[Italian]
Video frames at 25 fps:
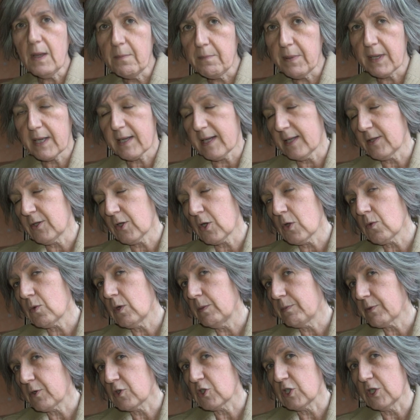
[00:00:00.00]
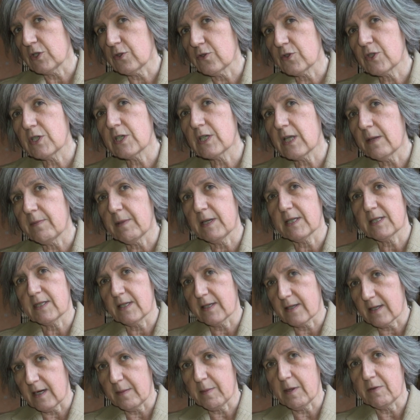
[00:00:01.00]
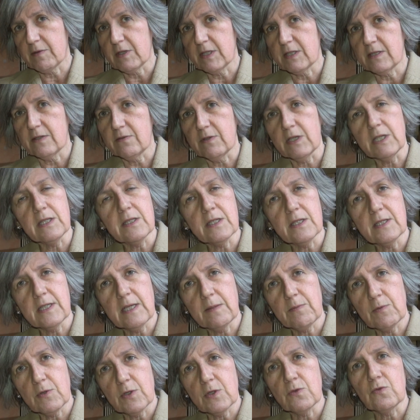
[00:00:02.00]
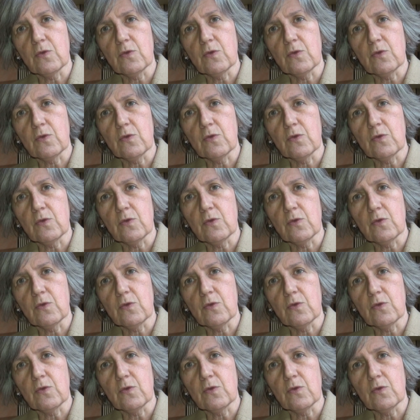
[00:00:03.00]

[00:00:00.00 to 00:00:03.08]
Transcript: Peccato che quel progetto si chiamasse Crema 2020, siamo nel